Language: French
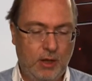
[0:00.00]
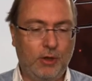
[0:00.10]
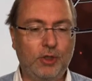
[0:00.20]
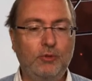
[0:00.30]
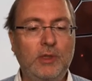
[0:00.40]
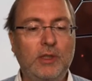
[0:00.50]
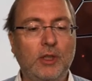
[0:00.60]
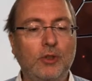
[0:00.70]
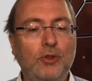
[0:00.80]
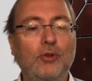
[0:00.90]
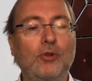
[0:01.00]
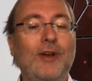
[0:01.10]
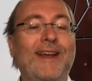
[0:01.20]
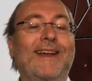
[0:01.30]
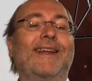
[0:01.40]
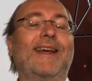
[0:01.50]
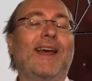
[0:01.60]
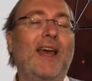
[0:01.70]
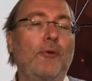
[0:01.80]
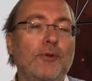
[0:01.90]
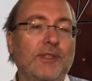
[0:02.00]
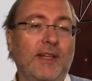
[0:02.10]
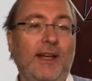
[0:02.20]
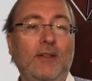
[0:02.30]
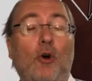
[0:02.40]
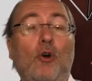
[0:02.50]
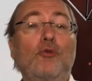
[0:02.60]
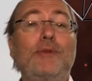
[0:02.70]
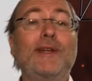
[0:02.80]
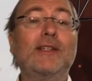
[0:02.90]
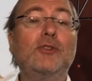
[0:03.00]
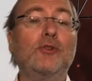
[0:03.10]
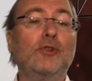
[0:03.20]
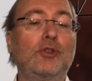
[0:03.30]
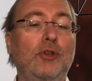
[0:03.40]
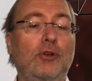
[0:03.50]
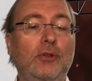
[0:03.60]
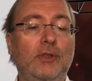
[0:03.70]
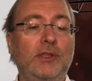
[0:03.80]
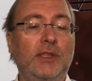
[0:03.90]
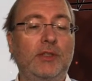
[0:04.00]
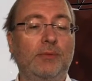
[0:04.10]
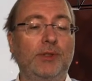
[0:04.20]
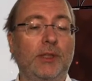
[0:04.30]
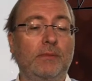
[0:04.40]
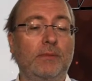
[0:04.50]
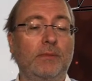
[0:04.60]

ensuite de créer une thread en lui associant cet objet.